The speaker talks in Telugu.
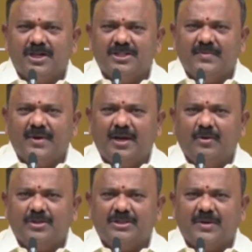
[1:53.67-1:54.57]

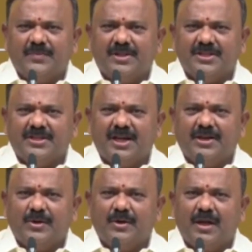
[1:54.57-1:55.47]
జడ్జిమెంట్లు వచ్చిన
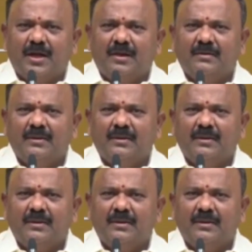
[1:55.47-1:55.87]
ప్రతిసారి కూడా